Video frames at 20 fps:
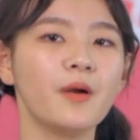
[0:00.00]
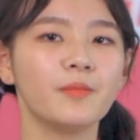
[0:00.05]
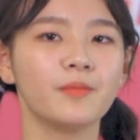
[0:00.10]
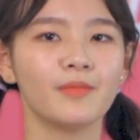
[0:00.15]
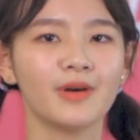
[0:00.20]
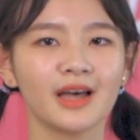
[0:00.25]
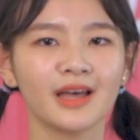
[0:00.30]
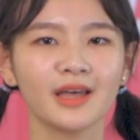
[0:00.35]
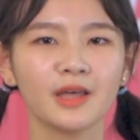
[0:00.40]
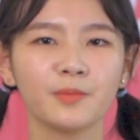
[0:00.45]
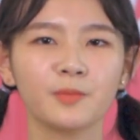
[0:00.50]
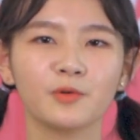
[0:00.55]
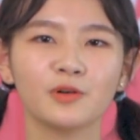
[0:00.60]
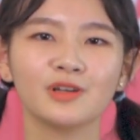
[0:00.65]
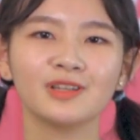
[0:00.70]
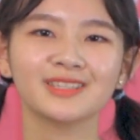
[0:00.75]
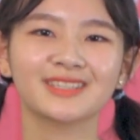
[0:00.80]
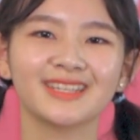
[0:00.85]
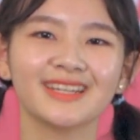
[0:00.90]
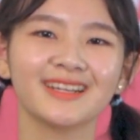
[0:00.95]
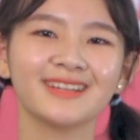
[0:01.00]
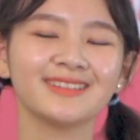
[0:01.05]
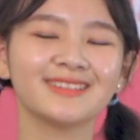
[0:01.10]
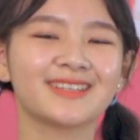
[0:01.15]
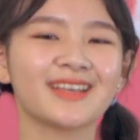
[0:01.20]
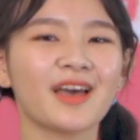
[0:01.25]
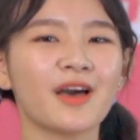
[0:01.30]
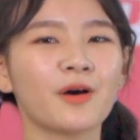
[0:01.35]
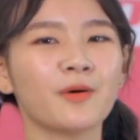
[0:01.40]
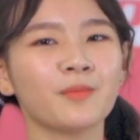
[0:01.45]
脉搏心
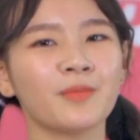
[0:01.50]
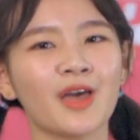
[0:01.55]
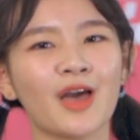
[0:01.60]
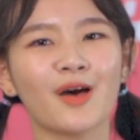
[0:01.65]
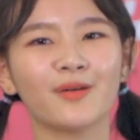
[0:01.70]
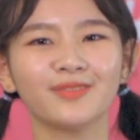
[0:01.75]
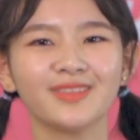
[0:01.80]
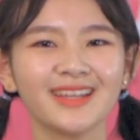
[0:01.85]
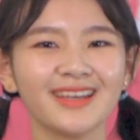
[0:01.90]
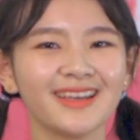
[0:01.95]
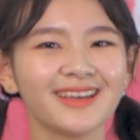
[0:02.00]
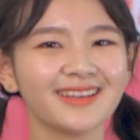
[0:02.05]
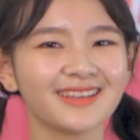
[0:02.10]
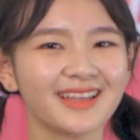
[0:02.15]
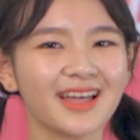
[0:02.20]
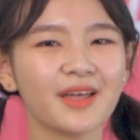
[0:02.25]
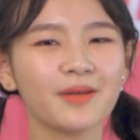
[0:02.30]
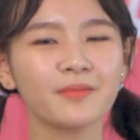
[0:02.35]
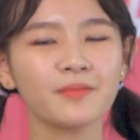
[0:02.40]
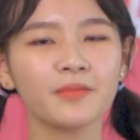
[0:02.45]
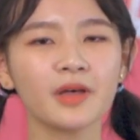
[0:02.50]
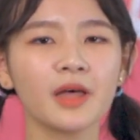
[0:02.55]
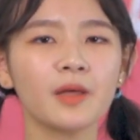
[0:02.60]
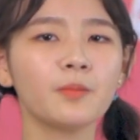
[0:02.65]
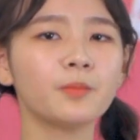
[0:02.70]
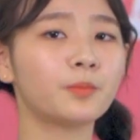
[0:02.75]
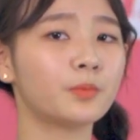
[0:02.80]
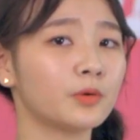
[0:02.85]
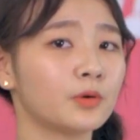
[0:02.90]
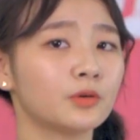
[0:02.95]
跳，有你根
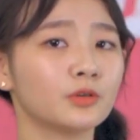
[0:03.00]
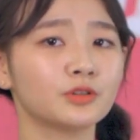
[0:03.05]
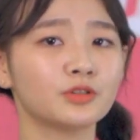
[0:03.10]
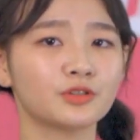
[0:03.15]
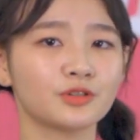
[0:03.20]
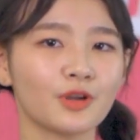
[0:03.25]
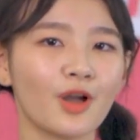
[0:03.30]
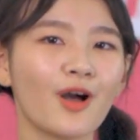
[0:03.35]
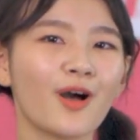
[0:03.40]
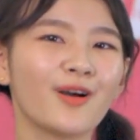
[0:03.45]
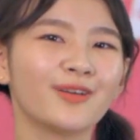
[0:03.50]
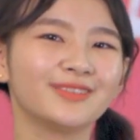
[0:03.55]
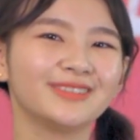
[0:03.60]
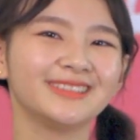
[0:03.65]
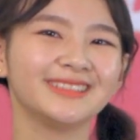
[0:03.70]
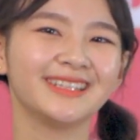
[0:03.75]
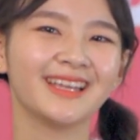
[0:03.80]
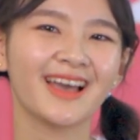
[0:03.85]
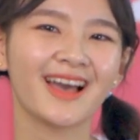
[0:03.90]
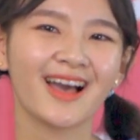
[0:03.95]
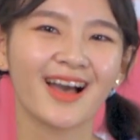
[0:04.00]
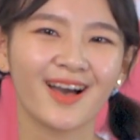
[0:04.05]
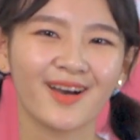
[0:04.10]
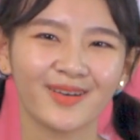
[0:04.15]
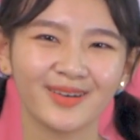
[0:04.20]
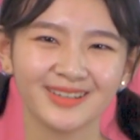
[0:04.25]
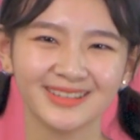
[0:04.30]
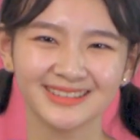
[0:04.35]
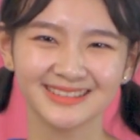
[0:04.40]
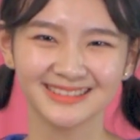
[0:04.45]
本不重
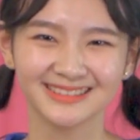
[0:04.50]
要。